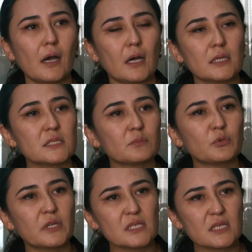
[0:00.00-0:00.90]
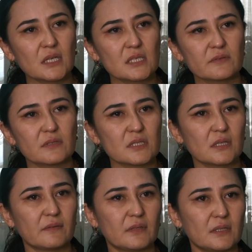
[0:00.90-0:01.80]
один мудрец, оказывается,
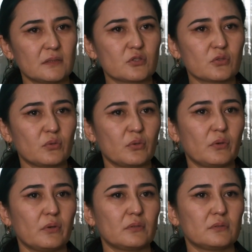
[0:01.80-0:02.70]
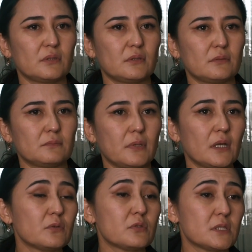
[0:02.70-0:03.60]
говорил, что Э,
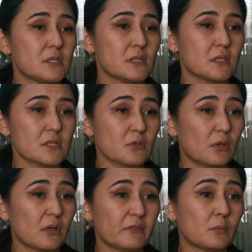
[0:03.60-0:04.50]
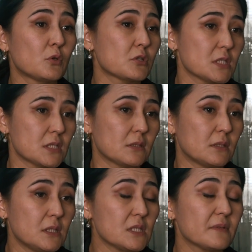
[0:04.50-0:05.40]
балуйте детей, насколько вы можете.
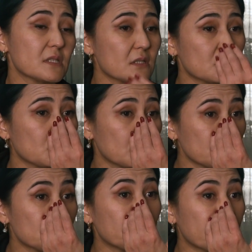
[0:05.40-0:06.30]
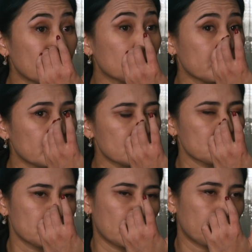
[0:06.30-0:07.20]
Неизвестно, что им еще приготовила
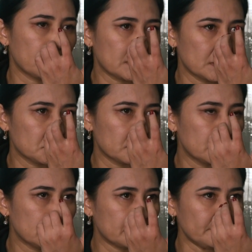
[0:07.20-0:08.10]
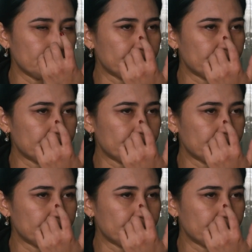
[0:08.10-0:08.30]
судьба. Поэтому мы